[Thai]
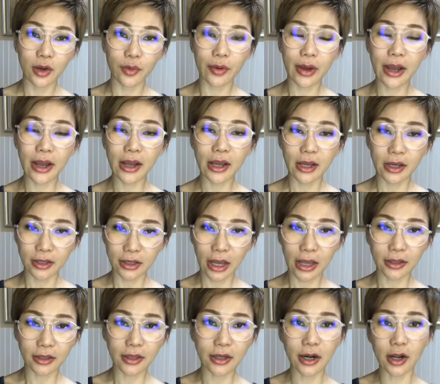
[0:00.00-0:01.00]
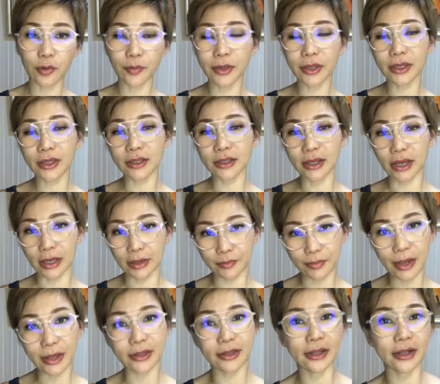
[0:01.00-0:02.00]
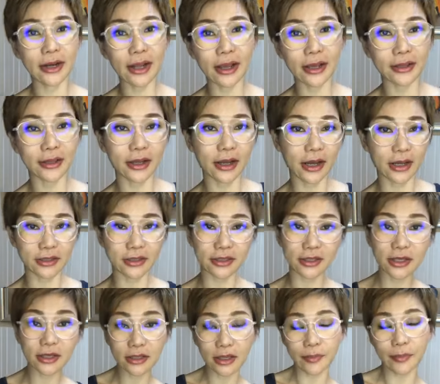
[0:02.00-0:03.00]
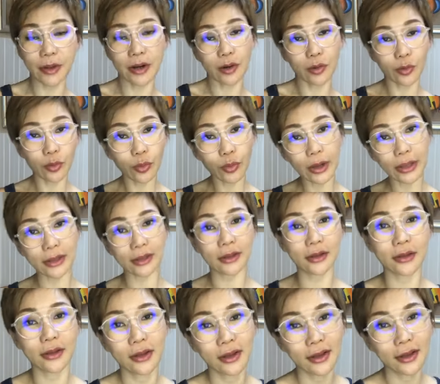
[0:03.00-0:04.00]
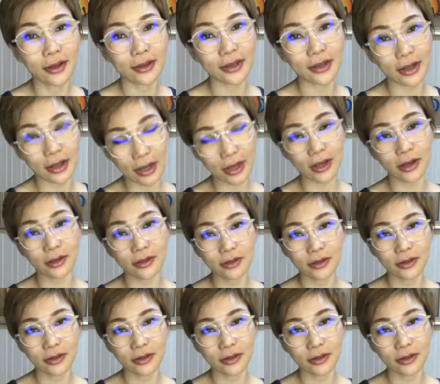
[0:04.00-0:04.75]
ว่าการที่เราไม่กินไขมันนั่นแหละนะคะจะยิ่งทำให้เราอ้วนนะคะ